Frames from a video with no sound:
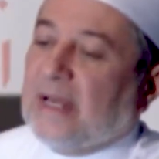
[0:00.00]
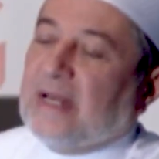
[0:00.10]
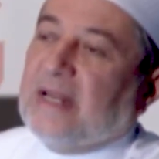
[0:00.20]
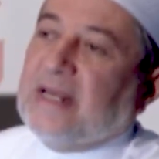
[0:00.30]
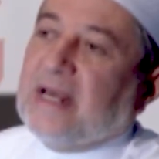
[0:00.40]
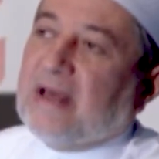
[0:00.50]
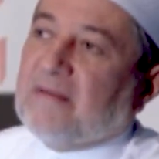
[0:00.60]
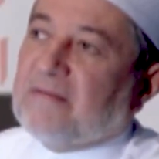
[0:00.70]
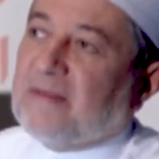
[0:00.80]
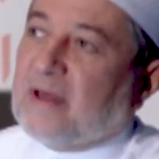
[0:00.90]
اللي هي
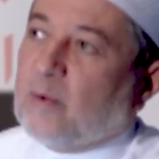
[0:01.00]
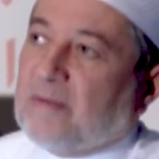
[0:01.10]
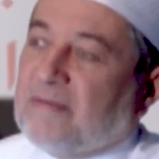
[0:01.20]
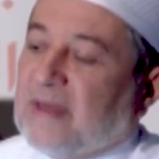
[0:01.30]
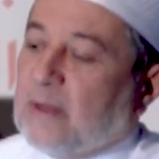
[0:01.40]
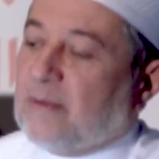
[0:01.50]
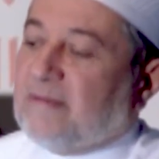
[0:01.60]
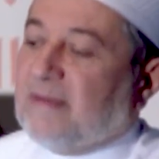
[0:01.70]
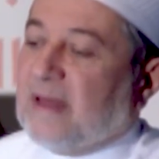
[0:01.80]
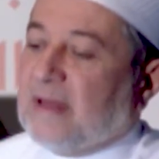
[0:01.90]
الظاء والذال
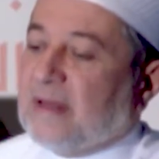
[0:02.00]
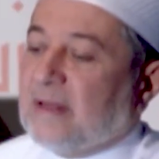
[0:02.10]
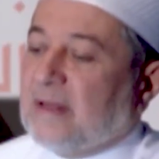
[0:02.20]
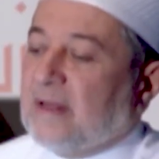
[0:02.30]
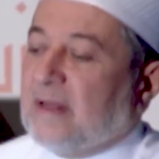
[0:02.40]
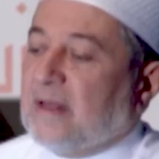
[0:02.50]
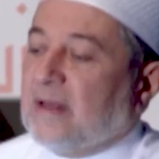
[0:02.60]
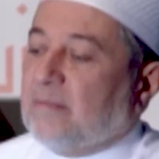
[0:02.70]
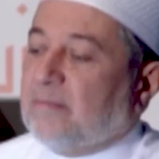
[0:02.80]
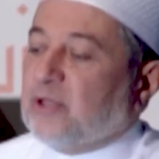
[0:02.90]
والثاء
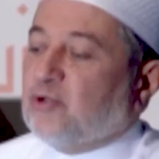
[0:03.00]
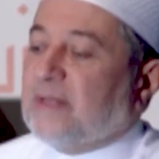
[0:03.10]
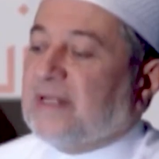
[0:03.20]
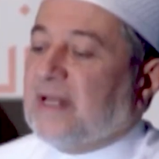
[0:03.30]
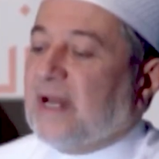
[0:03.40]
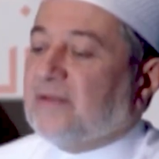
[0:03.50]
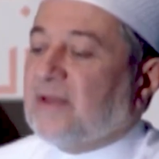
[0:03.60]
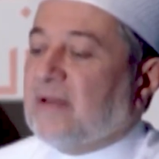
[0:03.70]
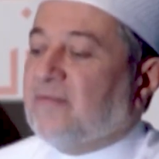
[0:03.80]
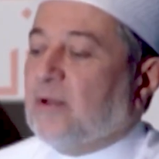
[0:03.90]
من جملة
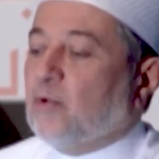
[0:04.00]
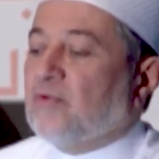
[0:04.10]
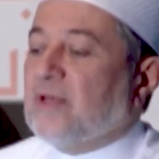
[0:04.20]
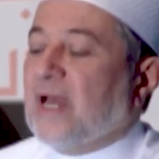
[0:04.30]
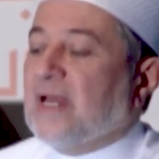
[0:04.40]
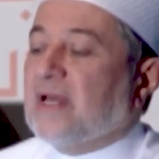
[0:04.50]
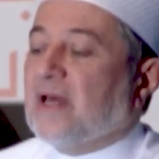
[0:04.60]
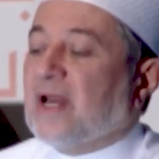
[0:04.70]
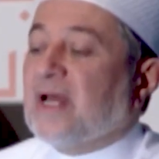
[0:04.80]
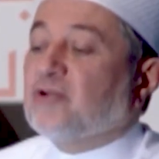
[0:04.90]
الأخطاء في نطقها
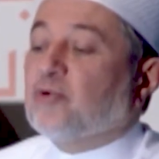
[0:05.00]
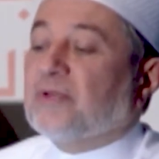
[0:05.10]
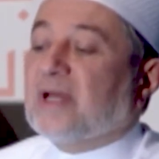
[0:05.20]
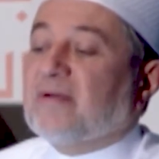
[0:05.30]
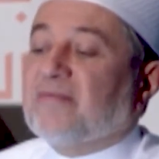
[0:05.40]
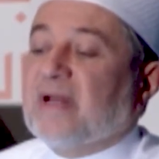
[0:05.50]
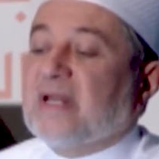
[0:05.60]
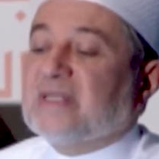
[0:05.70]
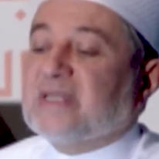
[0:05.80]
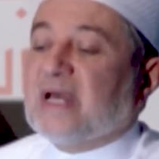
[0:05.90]
إخراج طرف
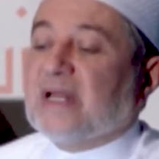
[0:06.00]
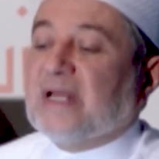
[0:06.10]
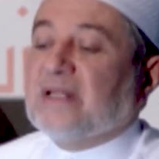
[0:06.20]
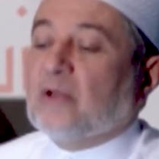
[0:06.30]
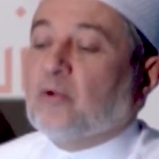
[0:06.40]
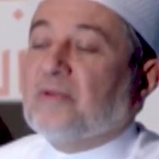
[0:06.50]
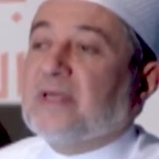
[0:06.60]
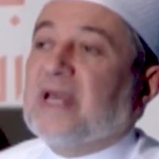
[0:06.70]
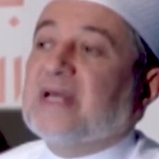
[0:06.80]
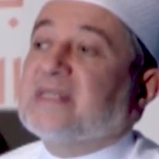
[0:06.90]
اللسان عند
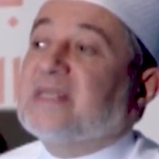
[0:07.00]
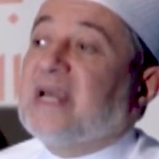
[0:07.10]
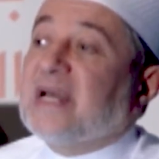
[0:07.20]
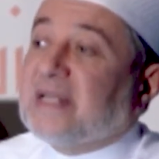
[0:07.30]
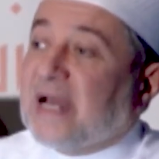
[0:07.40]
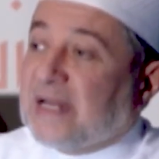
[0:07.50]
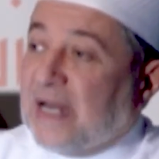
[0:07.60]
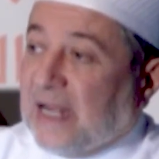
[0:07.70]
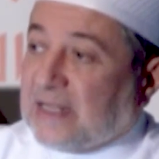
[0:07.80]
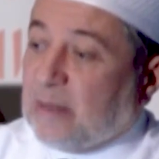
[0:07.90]
نطقها زيادة عن
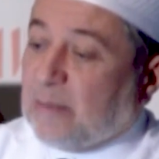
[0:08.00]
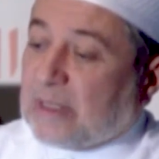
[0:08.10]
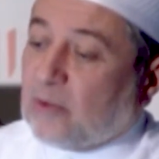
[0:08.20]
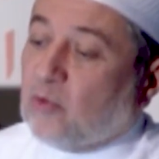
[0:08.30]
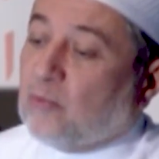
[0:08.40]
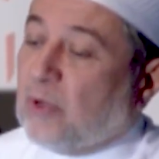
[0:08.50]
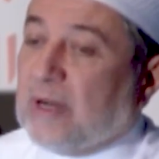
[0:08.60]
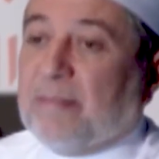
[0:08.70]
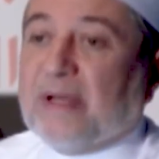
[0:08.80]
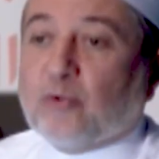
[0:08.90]
الحد المطلوب
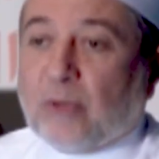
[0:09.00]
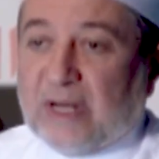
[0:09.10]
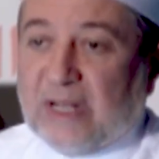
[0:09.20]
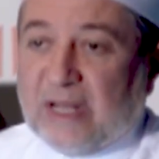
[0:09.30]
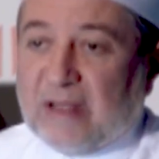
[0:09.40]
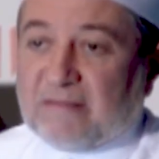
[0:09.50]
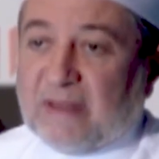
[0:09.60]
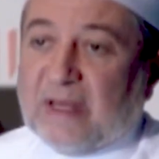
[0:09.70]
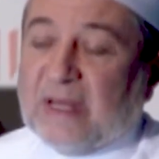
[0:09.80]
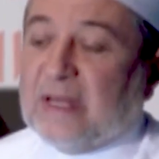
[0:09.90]
ونبهت على
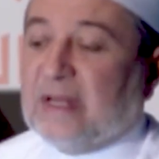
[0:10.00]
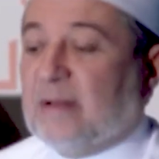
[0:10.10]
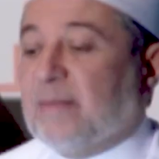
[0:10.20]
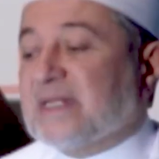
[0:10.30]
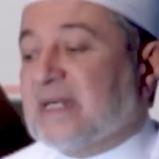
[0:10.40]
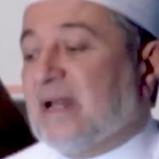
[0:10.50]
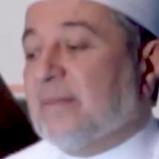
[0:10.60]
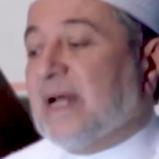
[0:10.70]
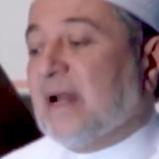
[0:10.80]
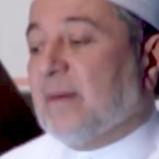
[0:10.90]
هذا لما
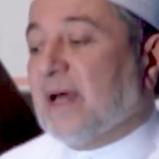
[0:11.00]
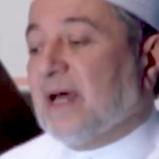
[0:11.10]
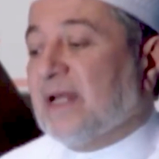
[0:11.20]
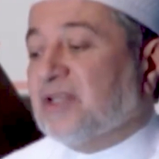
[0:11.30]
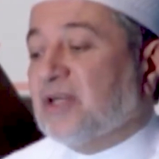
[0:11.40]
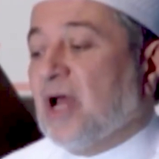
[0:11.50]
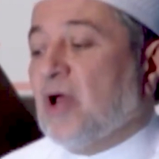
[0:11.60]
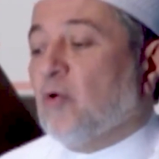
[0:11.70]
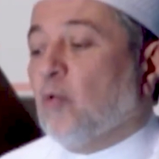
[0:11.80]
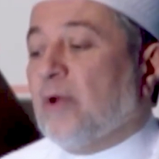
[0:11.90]
تكلمنا عن المخارج
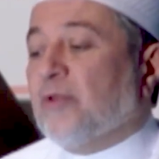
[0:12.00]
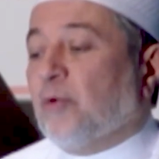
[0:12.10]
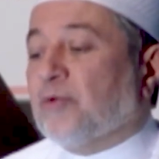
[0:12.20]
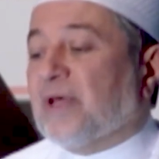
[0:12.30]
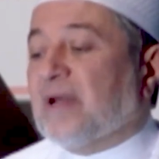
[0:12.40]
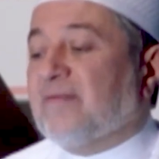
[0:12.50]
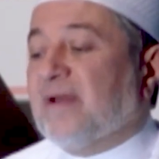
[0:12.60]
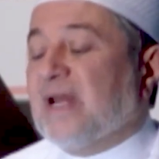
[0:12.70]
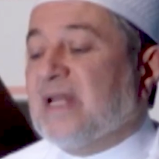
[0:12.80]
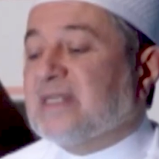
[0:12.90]
وضع طرف
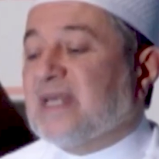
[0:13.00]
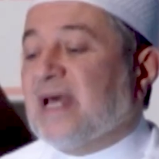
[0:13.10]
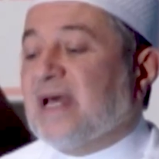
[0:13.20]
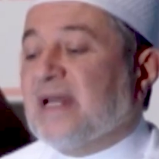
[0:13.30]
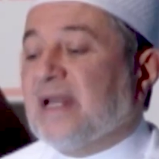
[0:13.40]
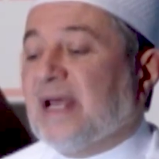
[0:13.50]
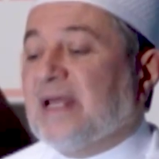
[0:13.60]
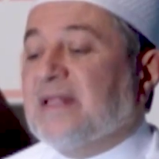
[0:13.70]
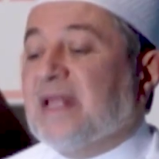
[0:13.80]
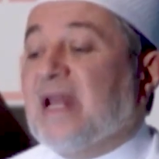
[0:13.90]
اللسان
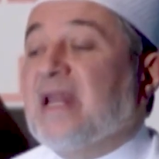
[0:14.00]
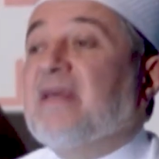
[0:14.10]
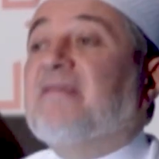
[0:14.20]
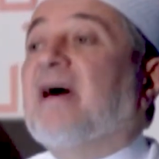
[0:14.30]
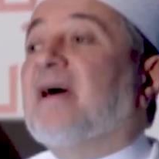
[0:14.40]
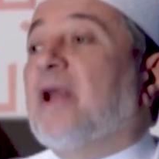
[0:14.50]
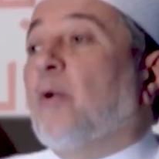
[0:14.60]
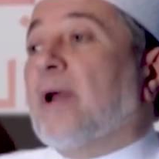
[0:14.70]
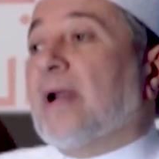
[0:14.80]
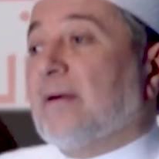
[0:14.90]
عند اللثة
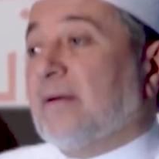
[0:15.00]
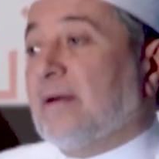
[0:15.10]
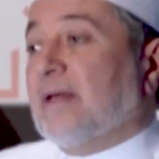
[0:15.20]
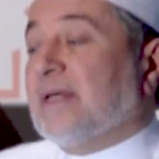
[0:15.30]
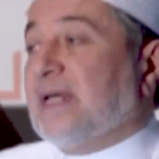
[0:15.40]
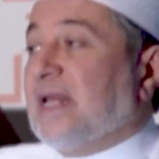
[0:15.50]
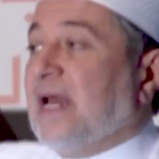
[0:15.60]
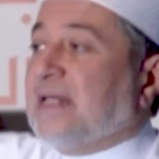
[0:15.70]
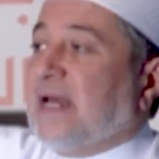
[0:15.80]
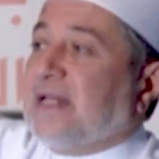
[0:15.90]
لورا يعني
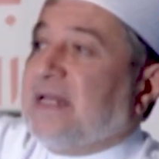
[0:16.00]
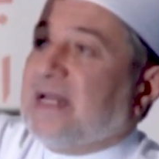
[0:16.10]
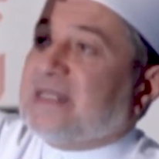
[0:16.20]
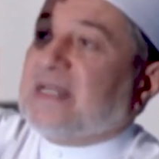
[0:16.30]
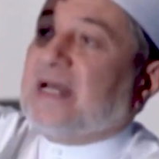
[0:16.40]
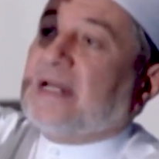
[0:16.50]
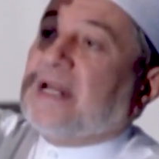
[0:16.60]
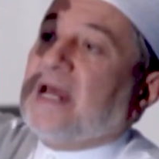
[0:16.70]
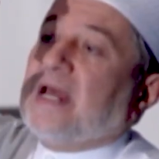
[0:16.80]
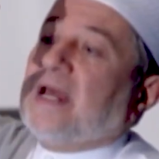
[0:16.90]
هذه الأسنان
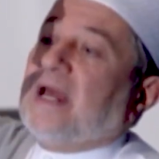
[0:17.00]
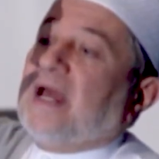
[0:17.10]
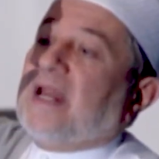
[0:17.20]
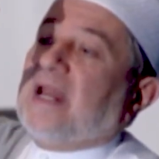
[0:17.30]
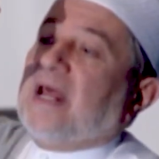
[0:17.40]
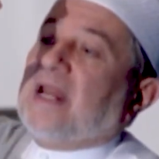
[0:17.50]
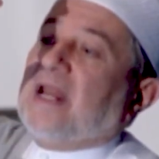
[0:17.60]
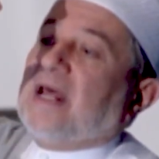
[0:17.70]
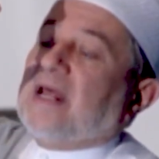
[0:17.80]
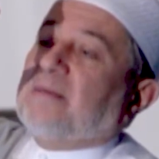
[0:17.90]

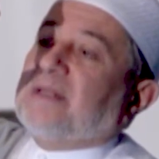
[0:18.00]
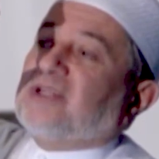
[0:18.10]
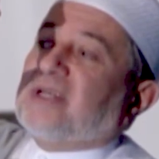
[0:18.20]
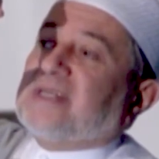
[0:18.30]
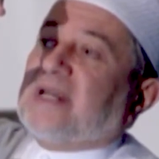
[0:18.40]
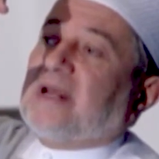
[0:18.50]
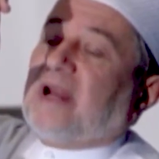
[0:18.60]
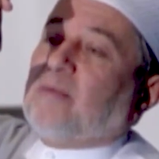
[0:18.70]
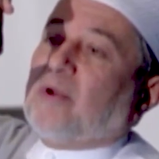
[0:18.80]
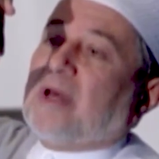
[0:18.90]
ابن الجزري
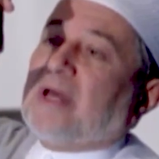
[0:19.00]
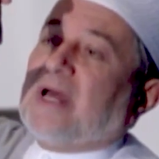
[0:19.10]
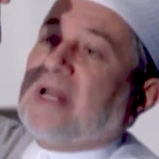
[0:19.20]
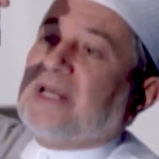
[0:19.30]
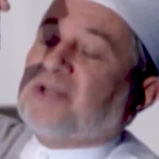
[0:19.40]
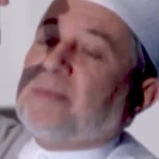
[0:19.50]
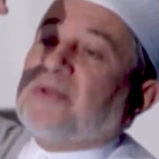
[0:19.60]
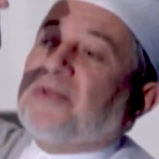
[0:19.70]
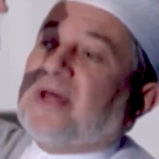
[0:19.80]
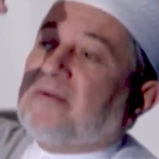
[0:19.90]
رحمه الله قال إيش
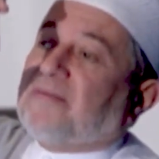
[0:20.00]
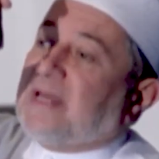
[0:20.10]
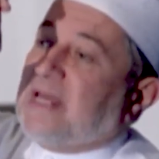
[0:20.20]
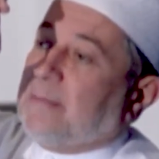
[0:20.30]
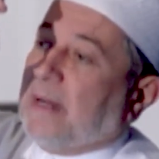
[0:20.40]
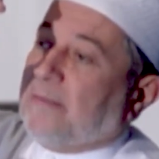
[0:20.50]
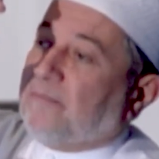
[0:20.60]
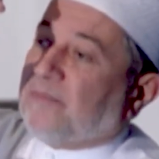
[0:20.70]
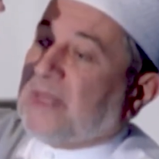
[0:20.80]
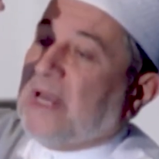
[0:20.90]
من طرفيهما
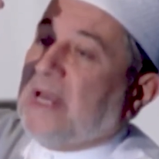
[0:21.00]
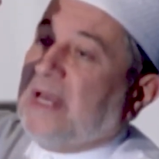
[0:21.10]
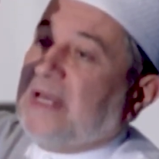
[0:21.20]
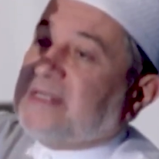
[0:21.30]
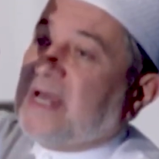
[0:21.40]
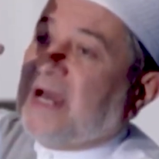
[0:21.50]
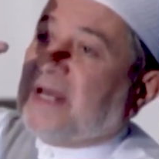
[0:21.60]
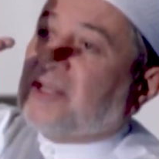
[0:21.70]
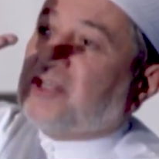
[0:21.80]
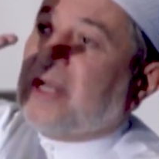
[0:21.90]
إذا
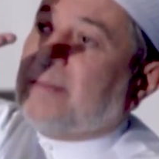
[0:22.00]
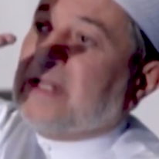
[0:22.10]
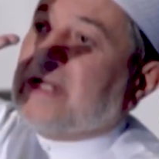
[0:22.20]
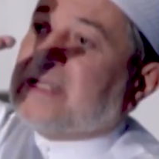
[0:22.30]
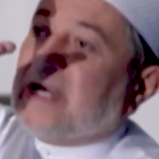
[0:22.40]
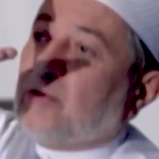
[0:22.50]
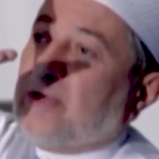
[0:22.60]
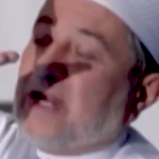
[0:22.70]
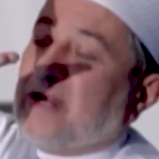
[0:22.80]
أخرج شيء من لسانه إلى